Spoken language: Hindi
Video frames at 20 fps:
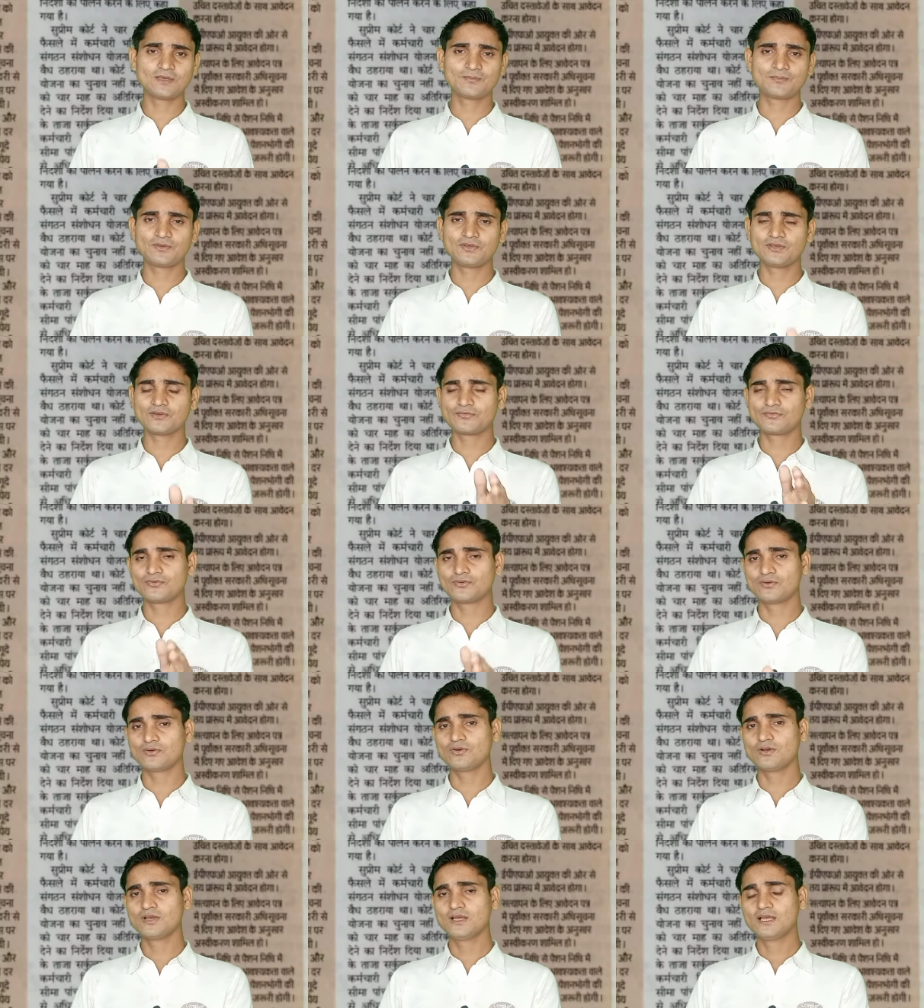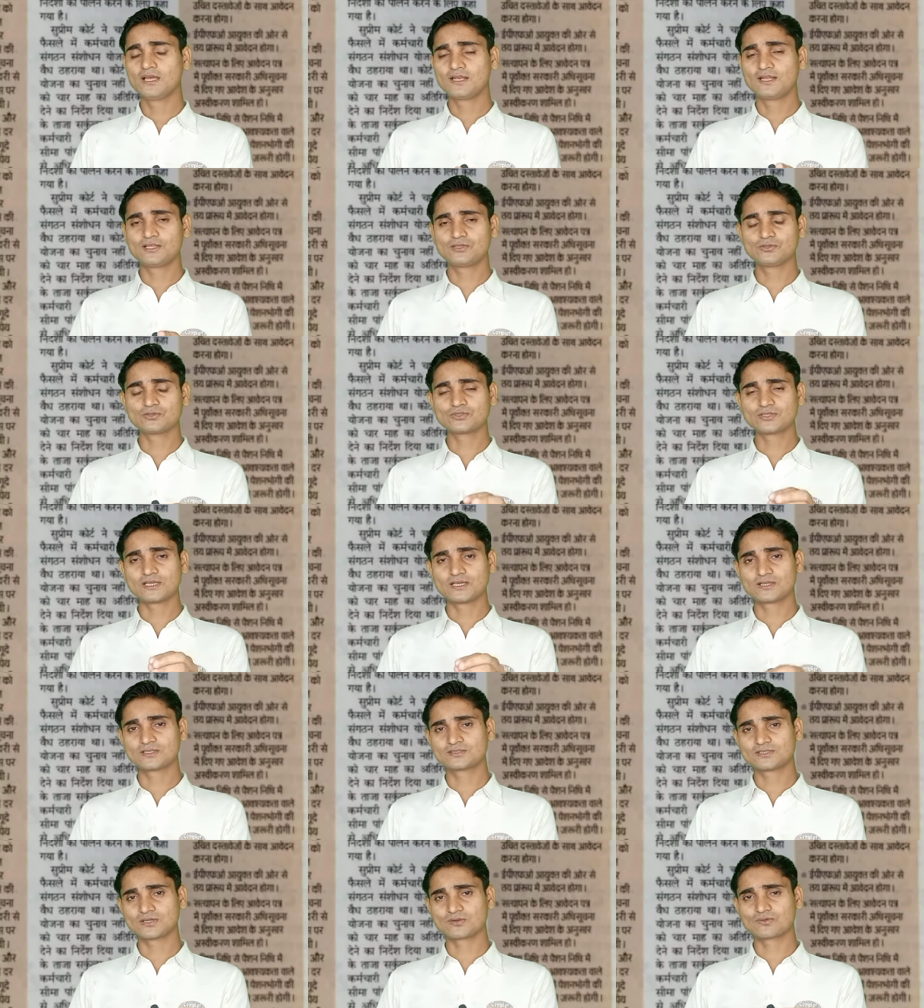ईपीएफओ e ने जो
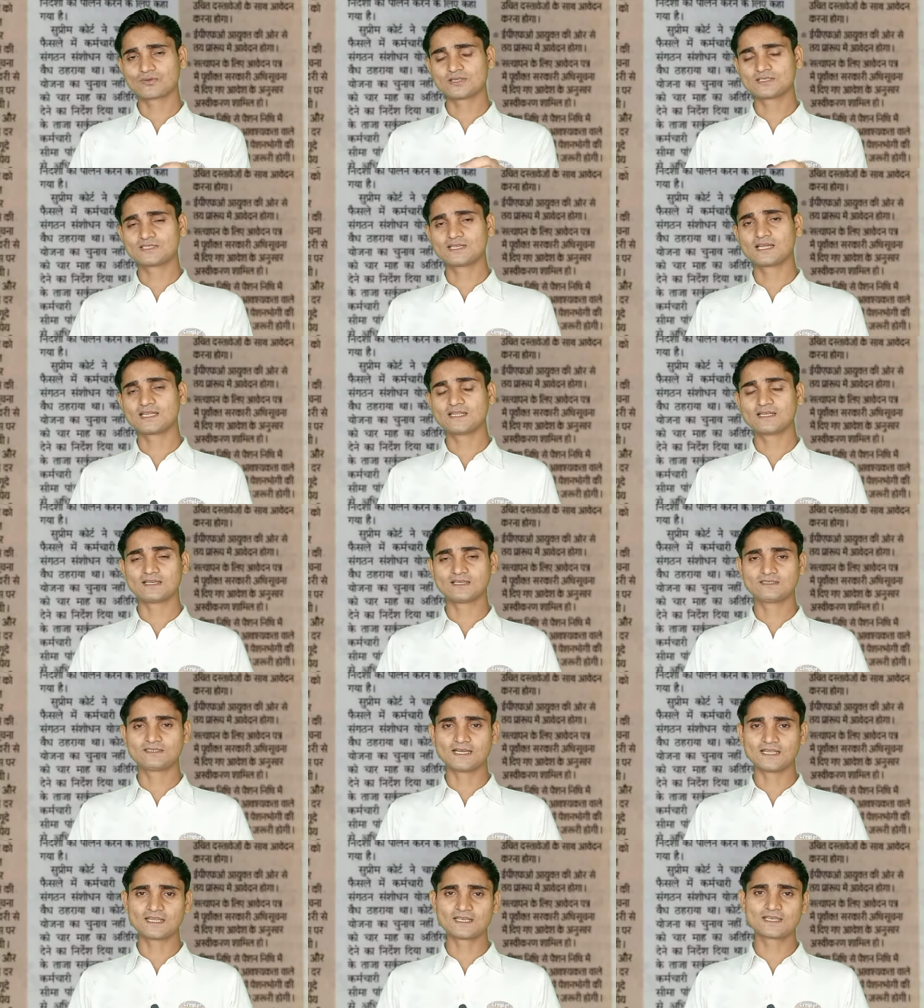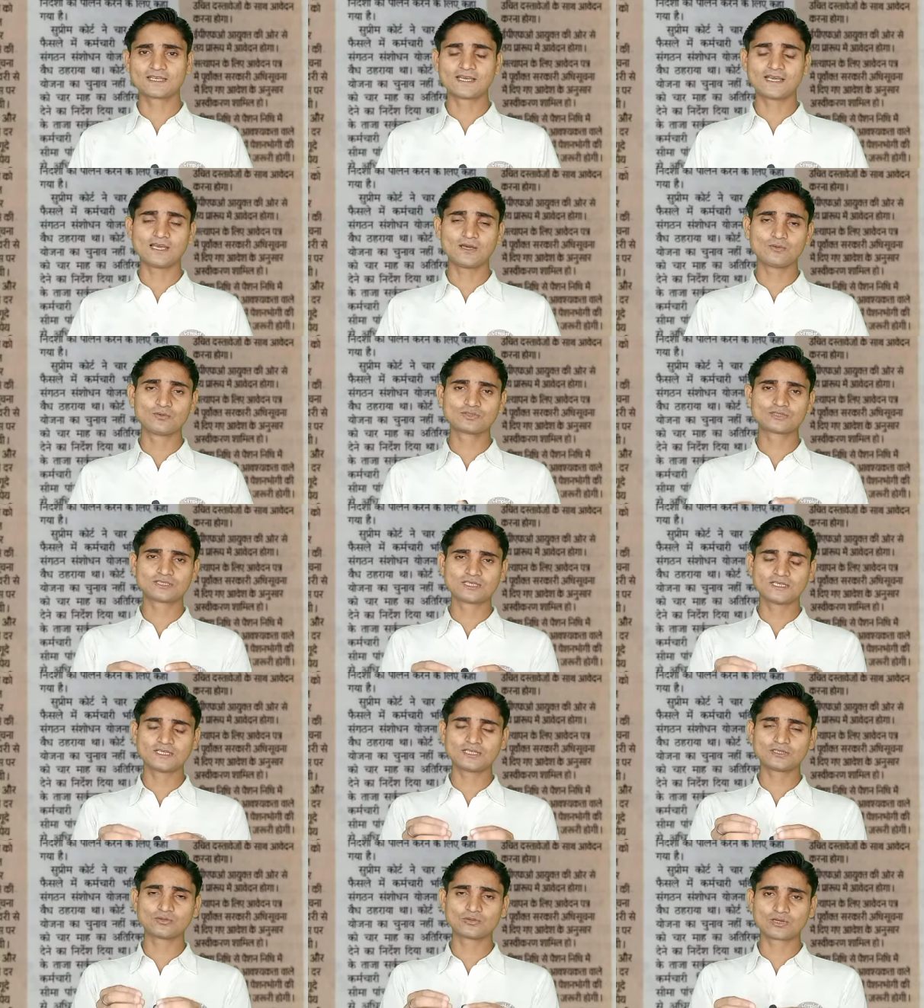सर्कुलर जारी जारी किया है
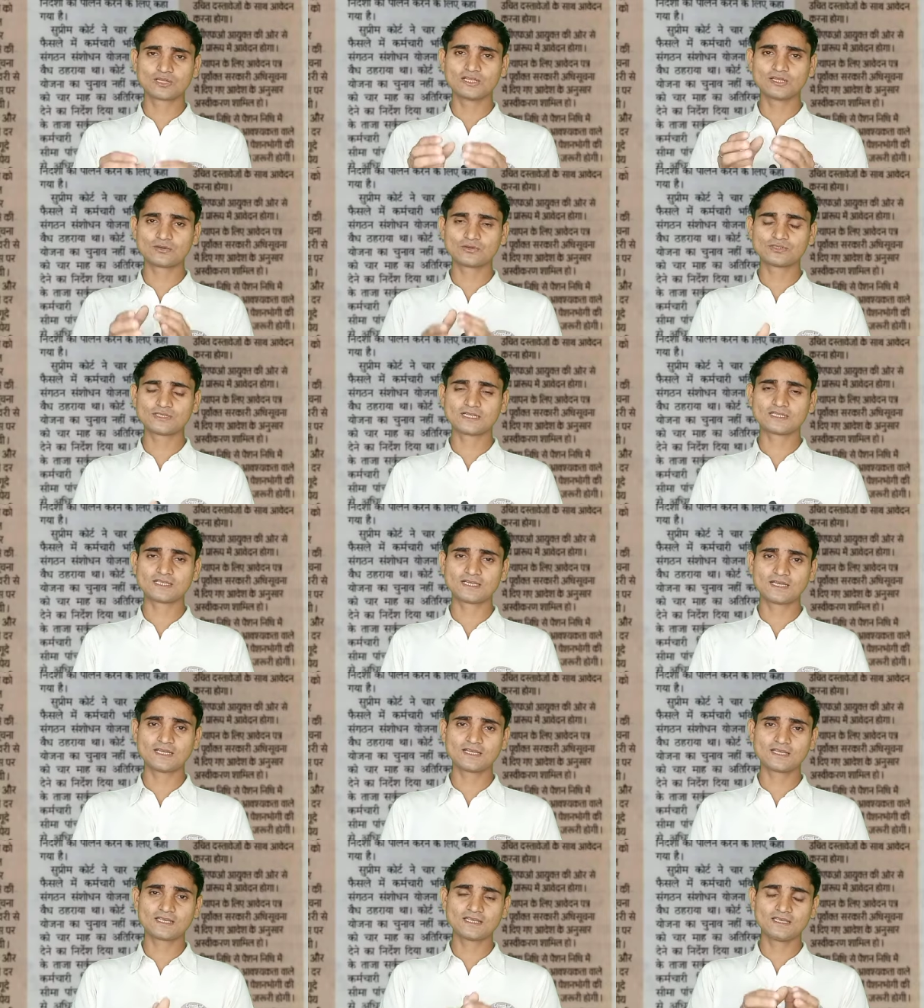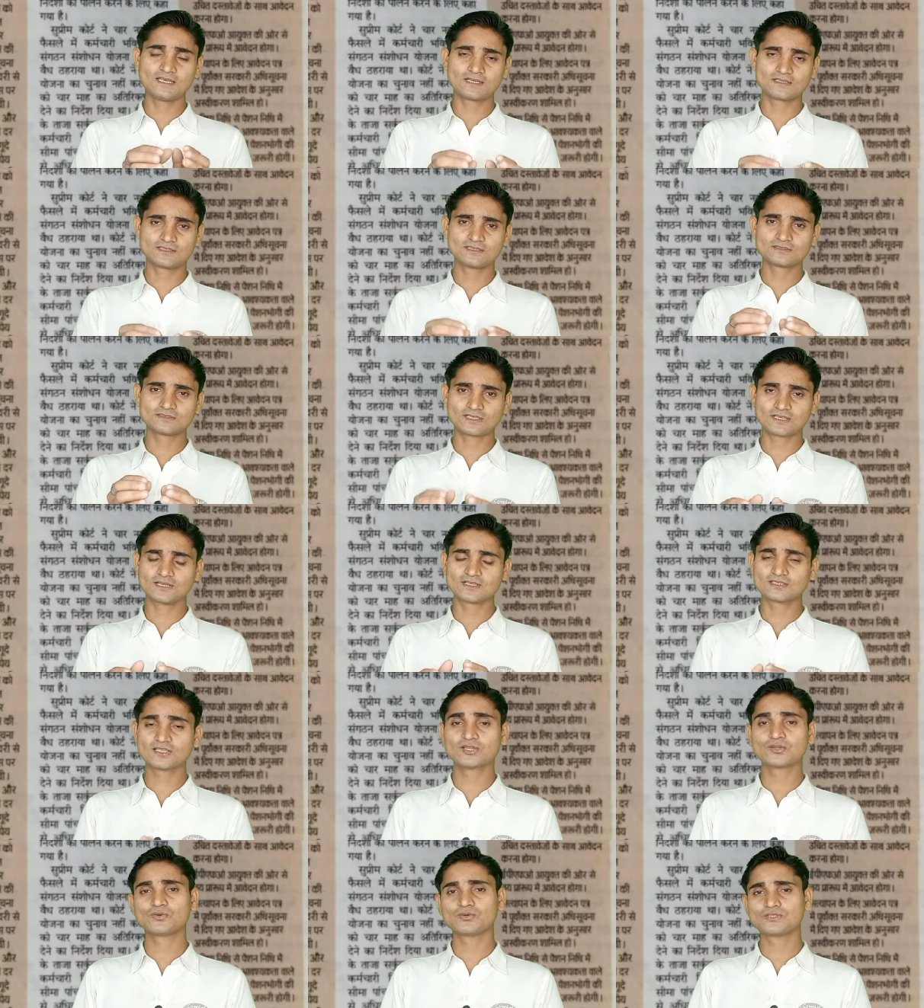उससे यह तो क्लियर हो जाता है कि इकतीस
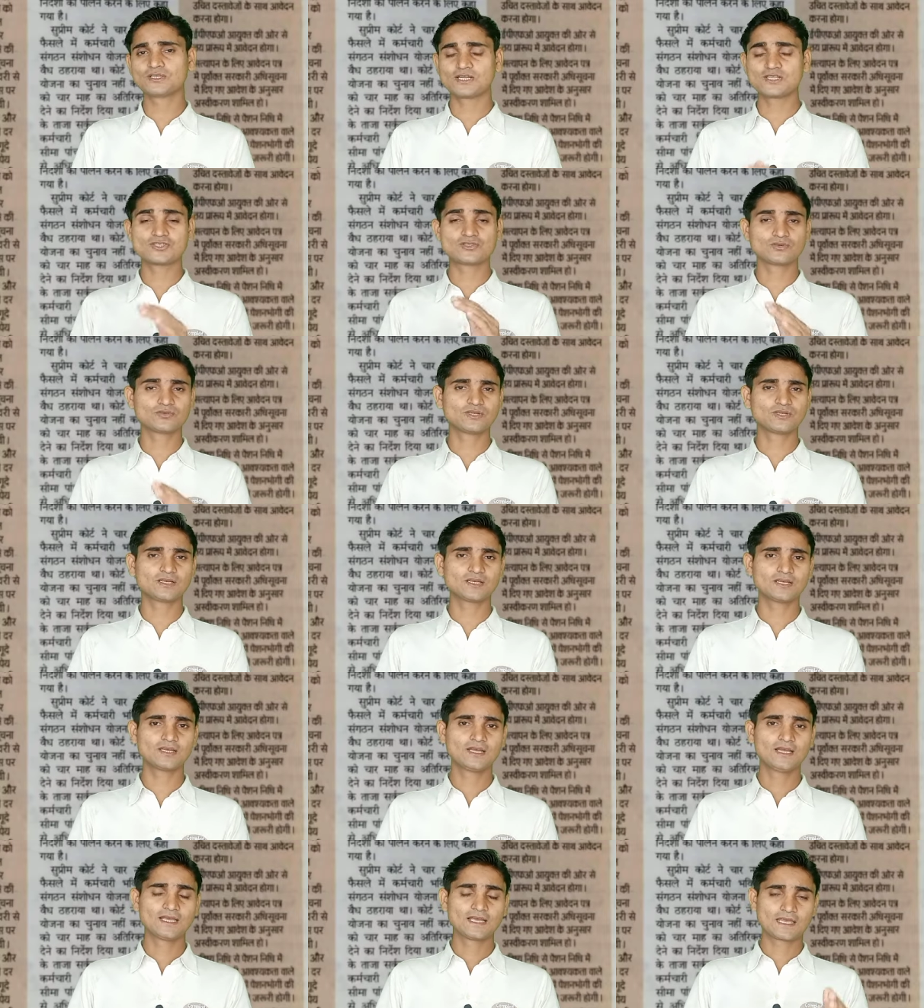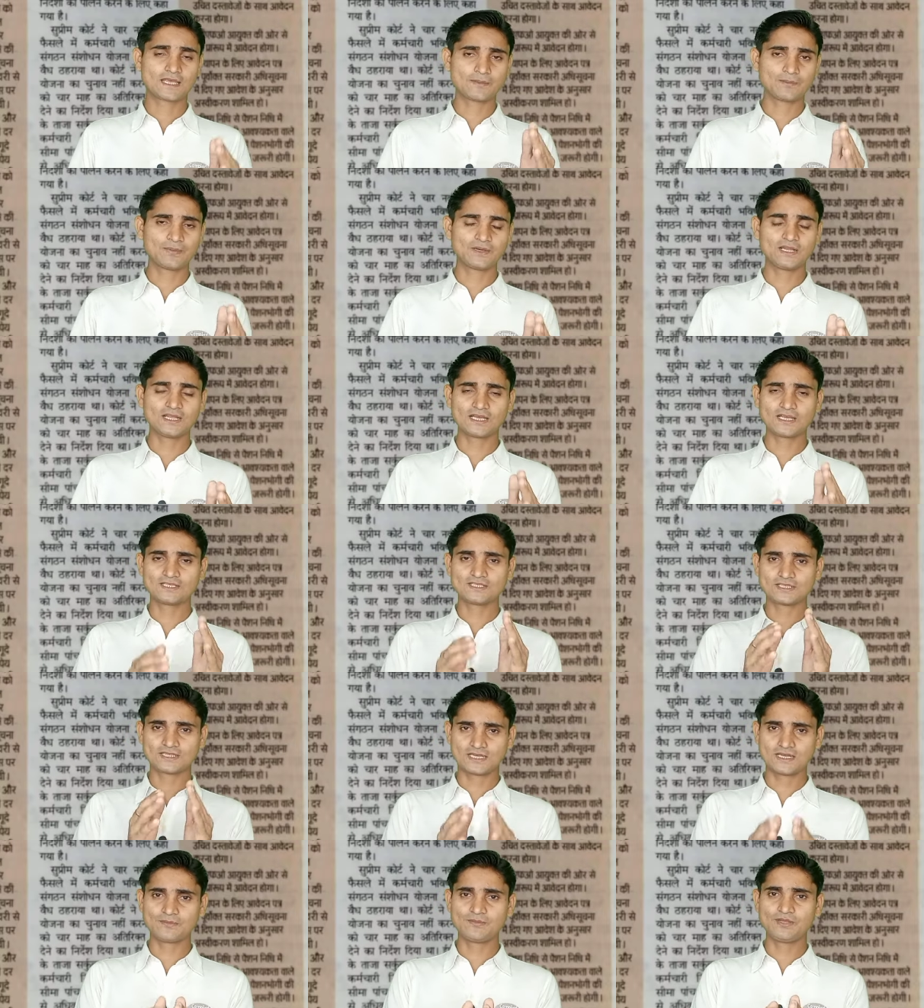अगस्त दो के पहले के
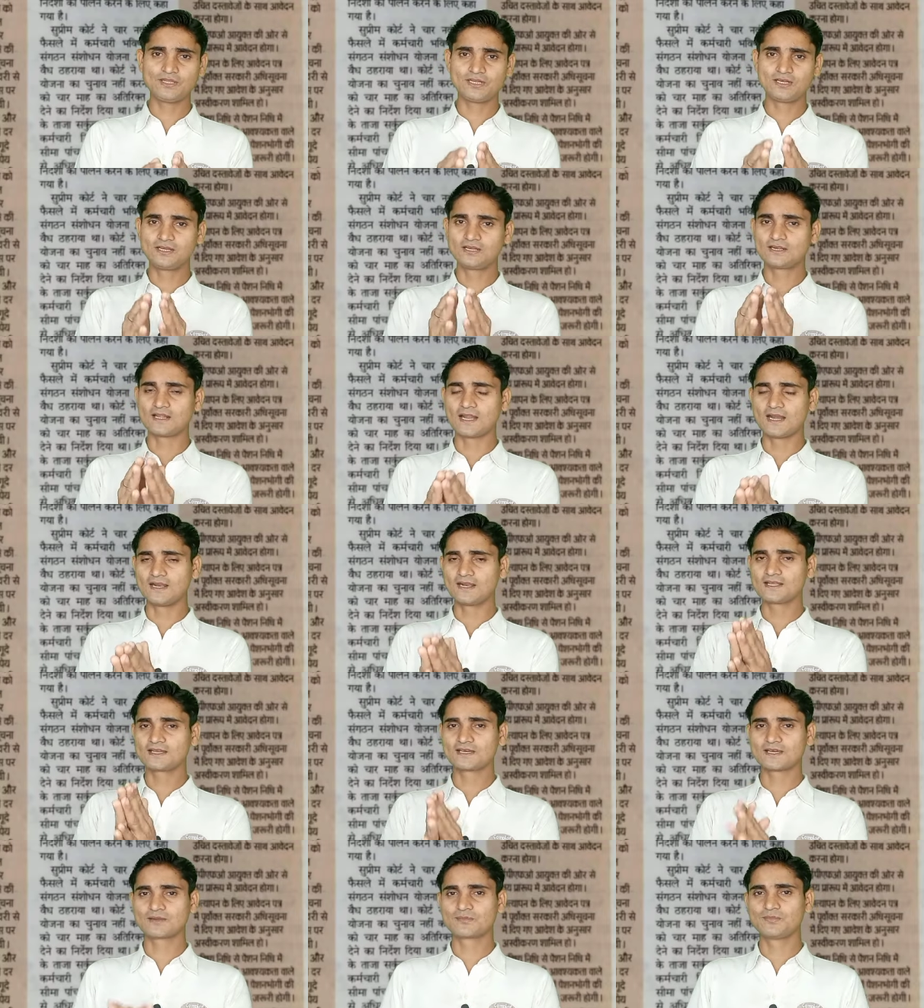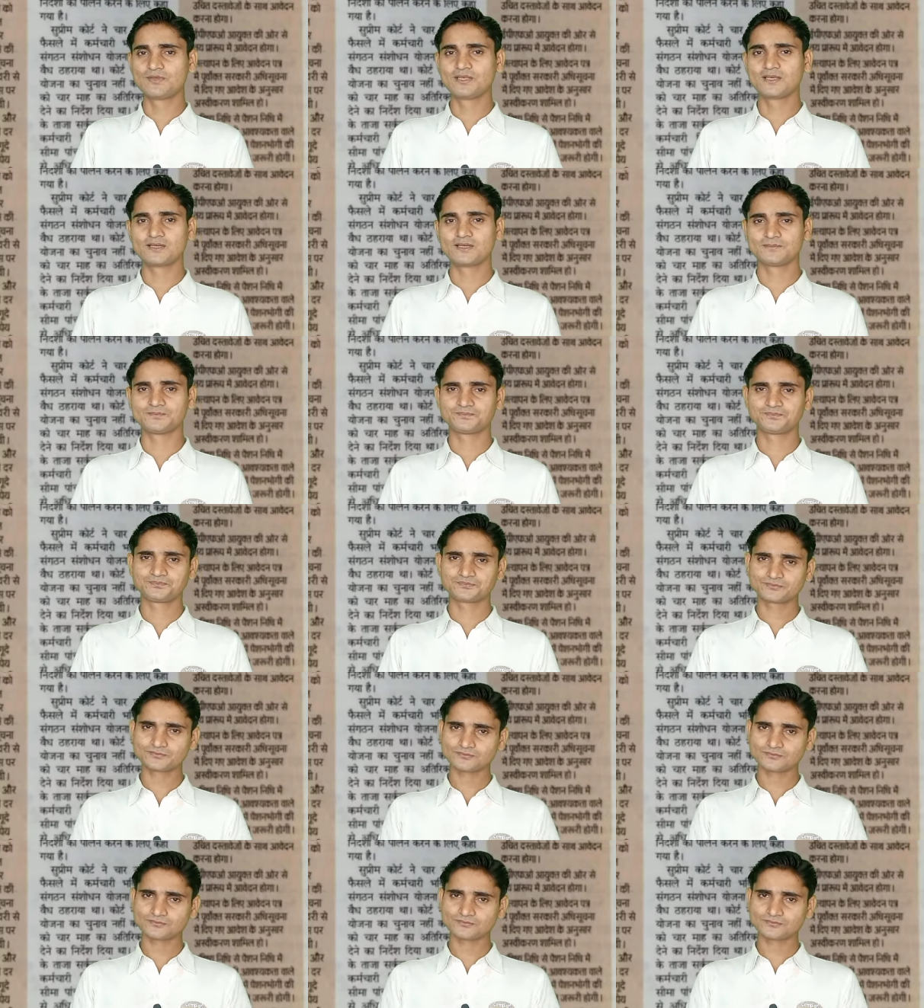जितने भी रिटायर्ड कर्मी हैं